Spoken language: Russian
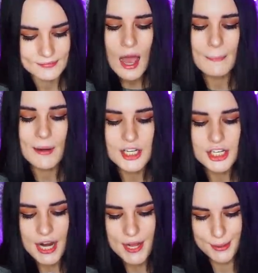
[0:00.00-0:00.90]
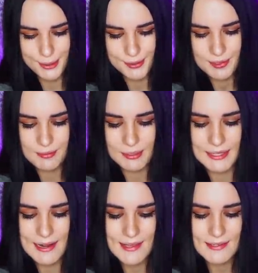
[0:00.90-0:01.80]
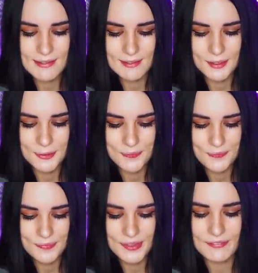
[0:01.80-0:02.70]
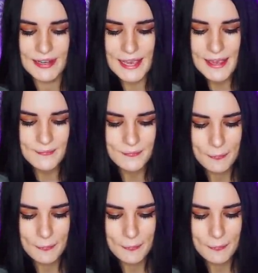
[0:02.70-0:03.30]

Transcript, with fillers: Обожаю смотреть твои